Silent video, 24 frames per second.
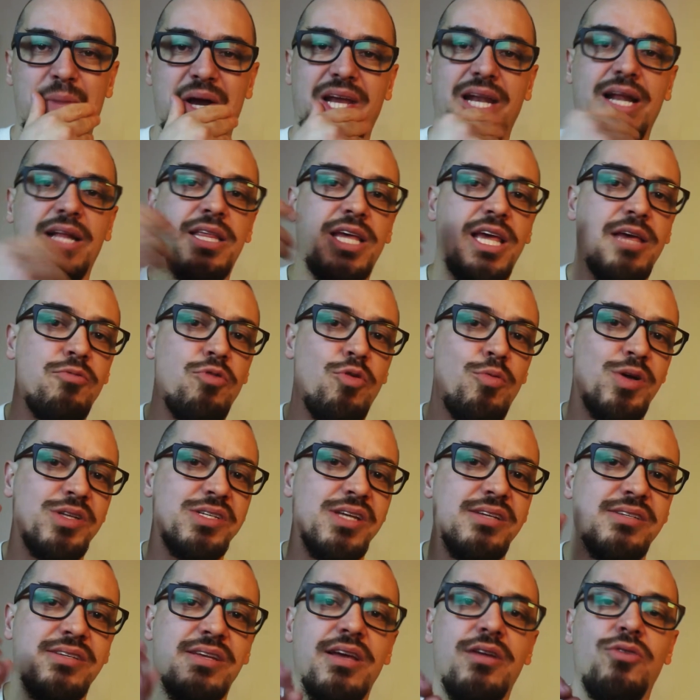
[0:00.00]
Imagínate que vos
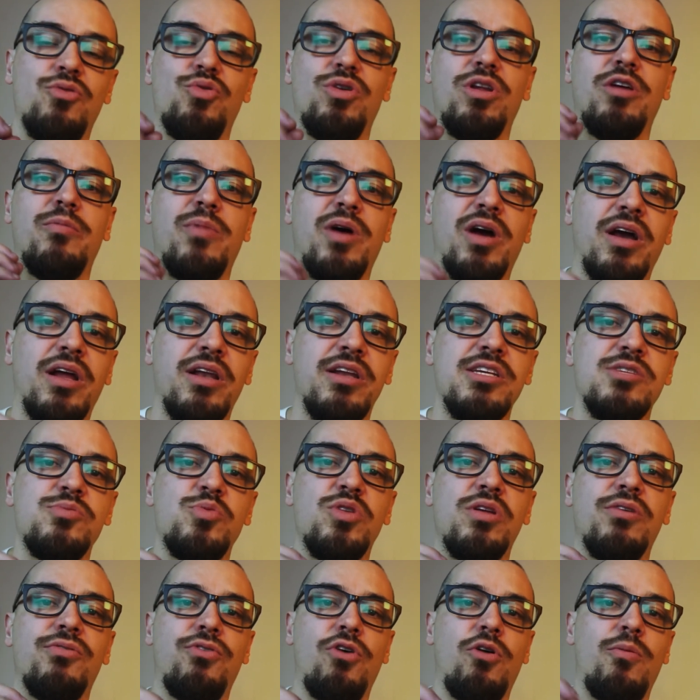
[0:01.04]
vas a hacer un
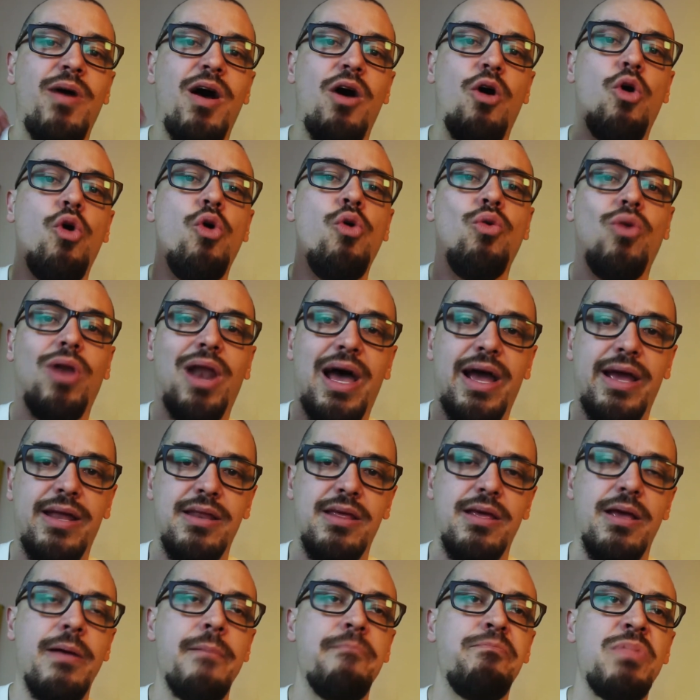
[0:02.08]
evangelismo de forma
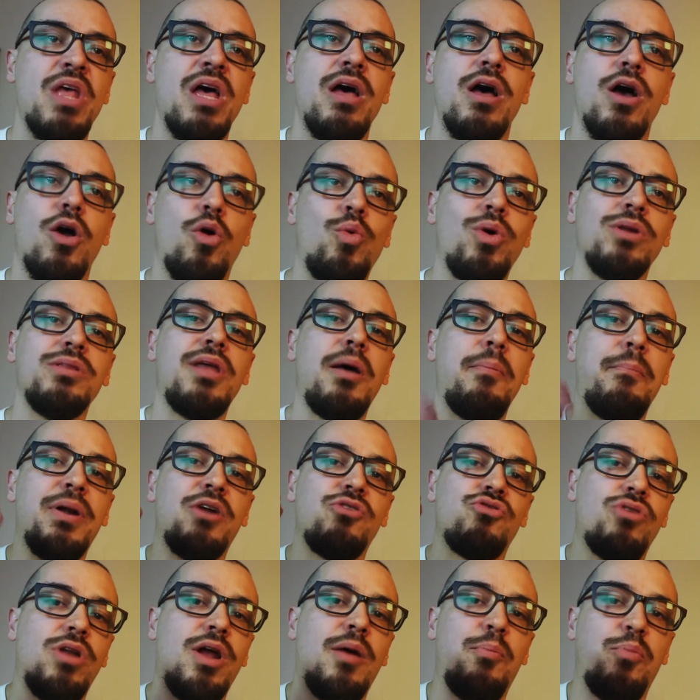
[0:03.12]
online. ¿Cuántas
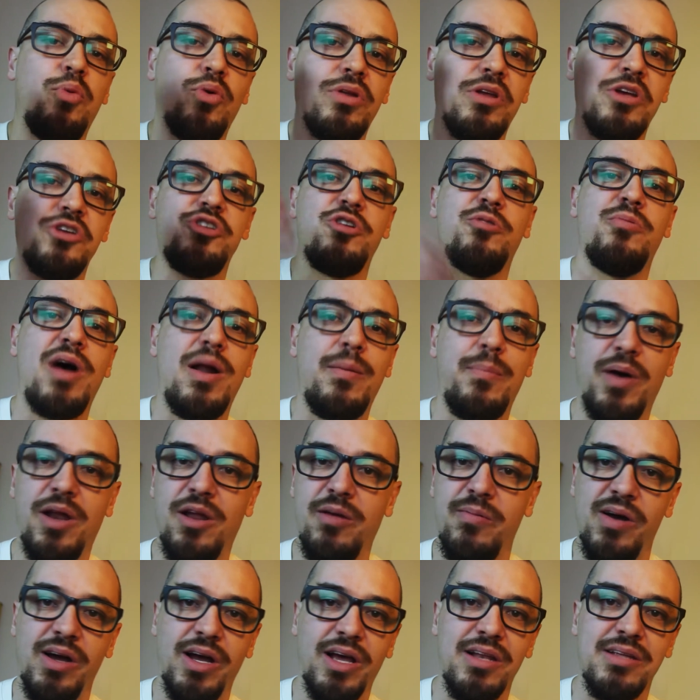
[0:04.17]
personas podés llevar
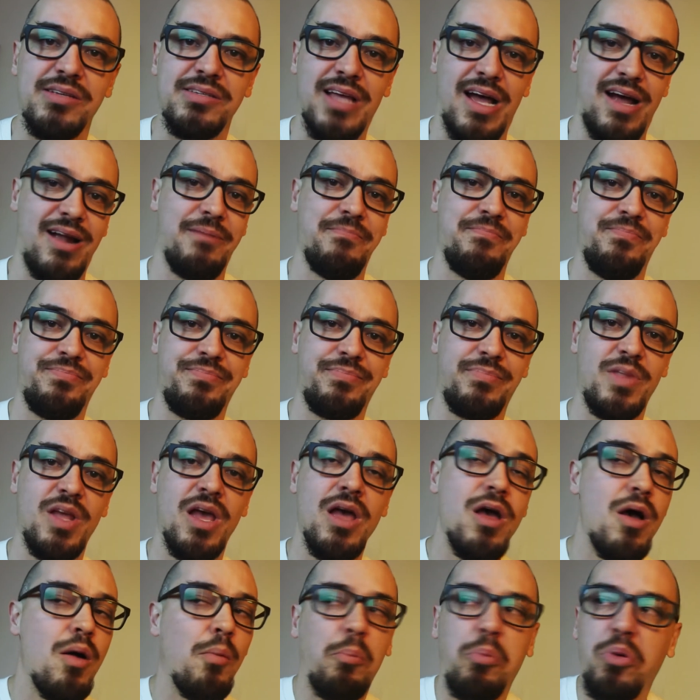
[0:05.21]
para evangelizar?
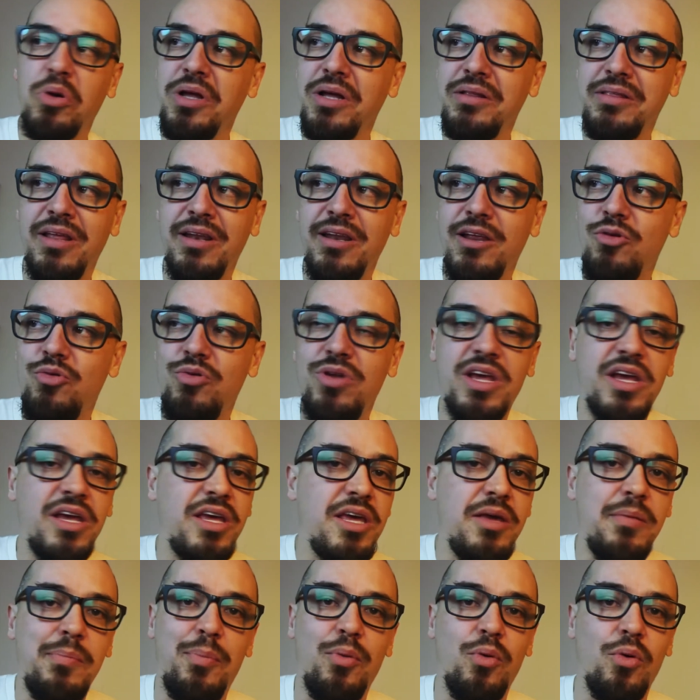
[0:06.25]
Podés tener un
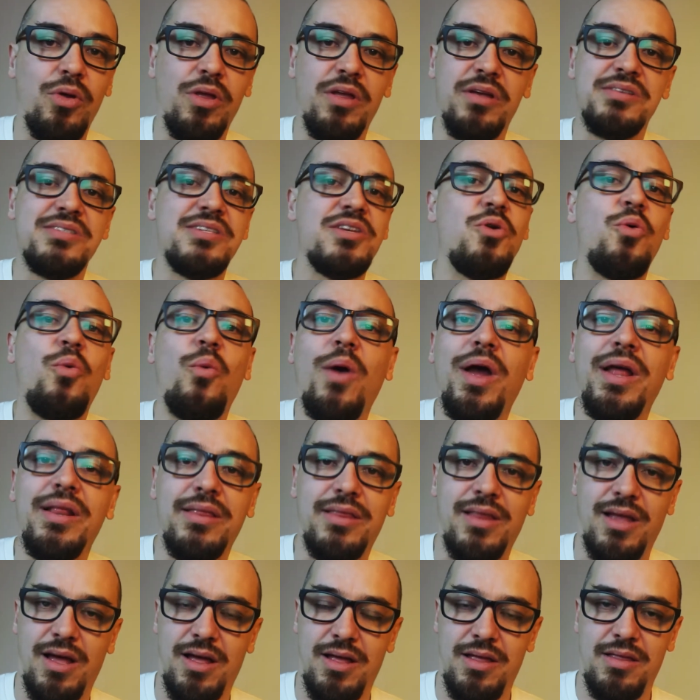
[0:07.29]
equipo de
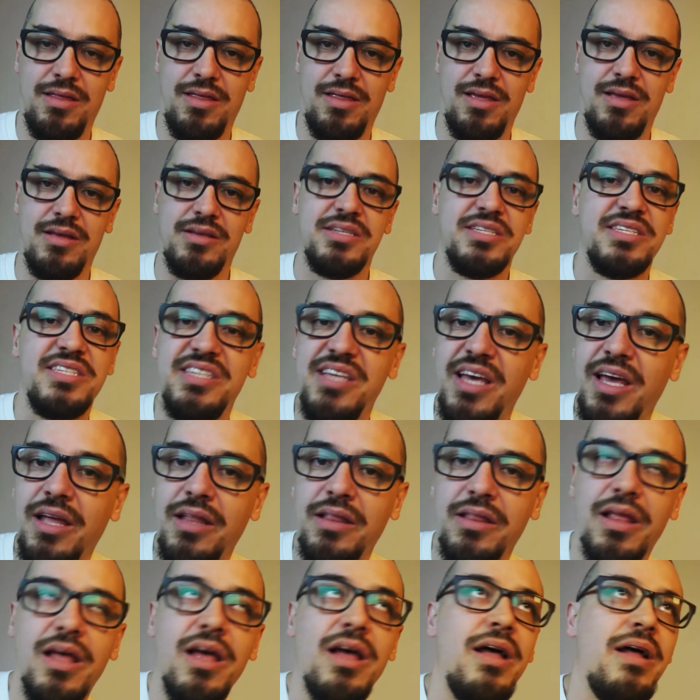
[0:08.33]
50, de
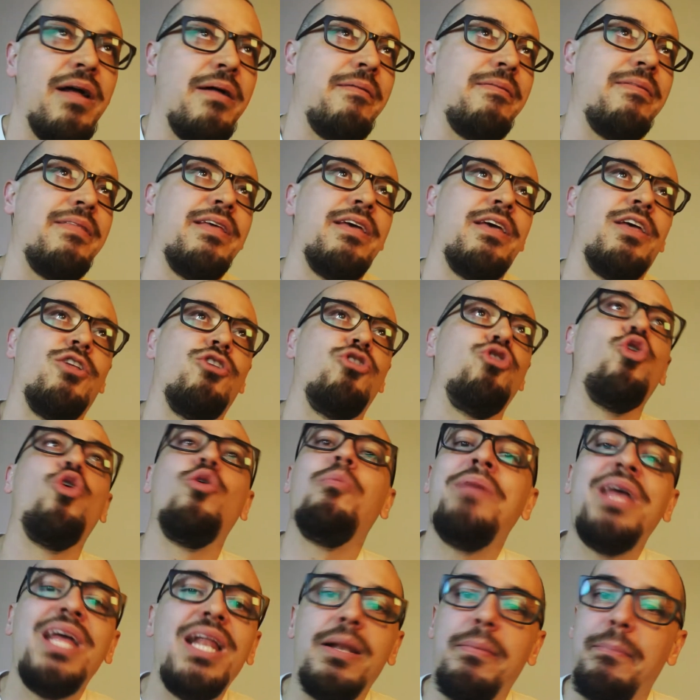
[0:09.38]
100, de
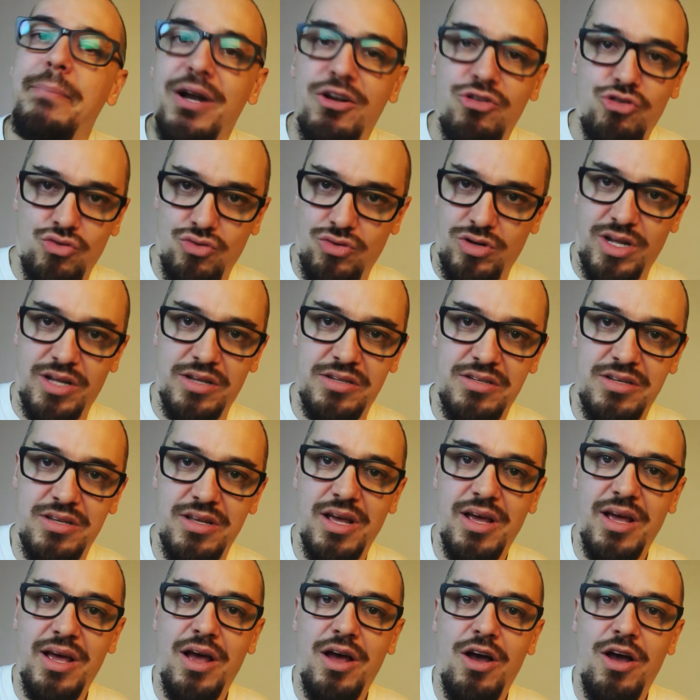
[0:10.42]
2000 personas.